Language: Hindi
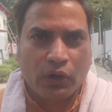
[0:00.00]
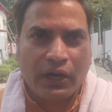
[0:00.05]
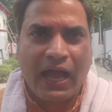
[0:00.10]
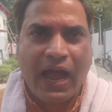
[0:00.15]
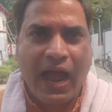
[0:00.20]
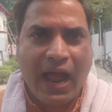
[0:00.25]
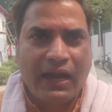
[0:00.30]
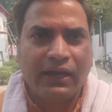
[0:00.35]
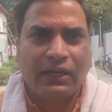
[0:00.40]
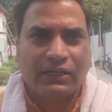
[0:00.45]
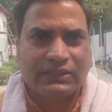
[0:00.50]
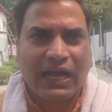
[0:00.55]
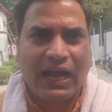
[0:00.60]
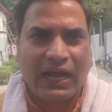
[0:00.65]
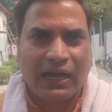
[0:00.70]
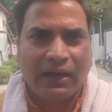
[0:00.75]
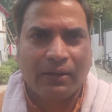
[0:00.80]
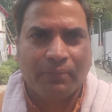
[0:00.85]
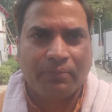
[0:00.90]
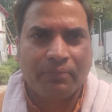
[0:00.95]
हो रहा है ना
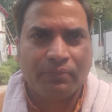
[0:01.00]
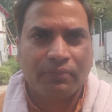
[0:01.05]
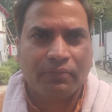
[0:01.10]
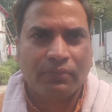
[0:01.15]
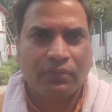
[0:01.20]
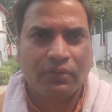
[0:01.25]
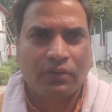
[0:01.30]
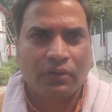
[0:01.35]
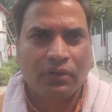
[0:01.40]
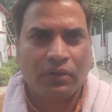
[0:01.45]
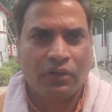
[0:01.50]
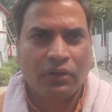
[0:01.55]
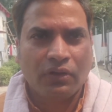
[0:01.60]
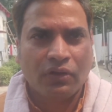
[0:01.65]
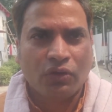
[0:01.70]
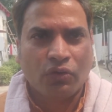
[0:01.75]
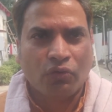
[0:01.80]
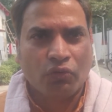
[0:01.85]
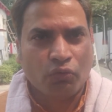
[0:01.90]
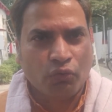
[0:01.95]
साहब
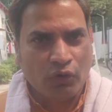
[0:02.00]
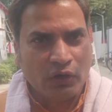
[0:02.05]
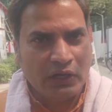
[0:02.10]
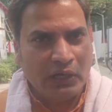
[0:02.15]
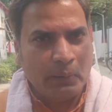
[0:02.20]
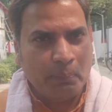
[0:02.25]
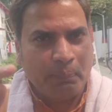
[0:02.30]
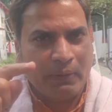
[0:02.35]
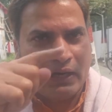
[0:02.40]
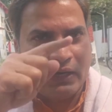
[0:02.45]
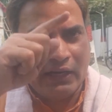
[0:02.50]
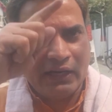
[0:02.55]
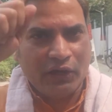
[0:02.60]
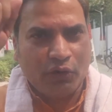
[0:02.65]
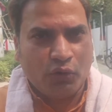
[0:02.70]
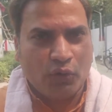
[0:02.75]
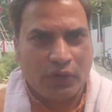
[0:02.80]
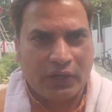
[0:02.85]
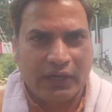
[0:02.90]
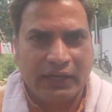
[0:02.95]
वही
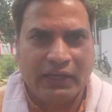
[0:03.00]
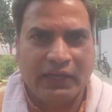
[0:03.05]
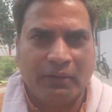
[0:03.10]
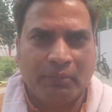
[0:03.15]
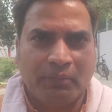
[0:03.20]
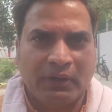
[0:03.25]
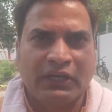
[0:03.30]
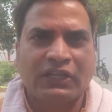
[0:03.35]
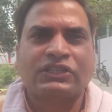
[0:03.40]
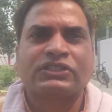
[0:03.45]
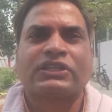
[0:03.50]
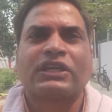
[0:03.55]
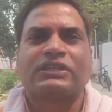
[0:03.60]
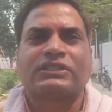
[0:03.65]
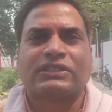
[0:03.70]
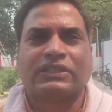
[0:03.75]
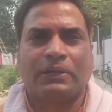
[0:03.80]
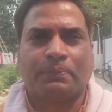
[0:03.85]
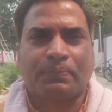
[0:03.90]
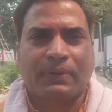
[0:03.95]
फंडिंग हो रही है मनीष
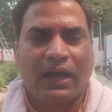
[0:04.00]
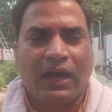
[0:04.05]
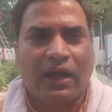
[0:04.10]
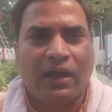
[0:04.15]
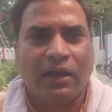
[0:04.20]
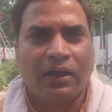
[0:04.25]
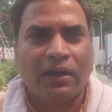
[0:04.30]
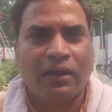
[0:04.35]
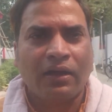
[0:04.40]
कश्यप का